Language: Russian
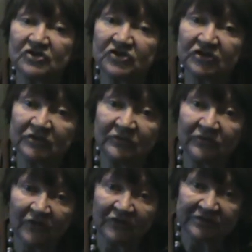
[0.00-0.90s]

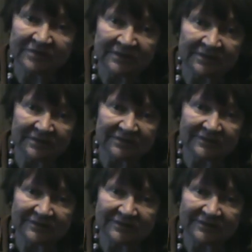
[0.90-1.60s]
животное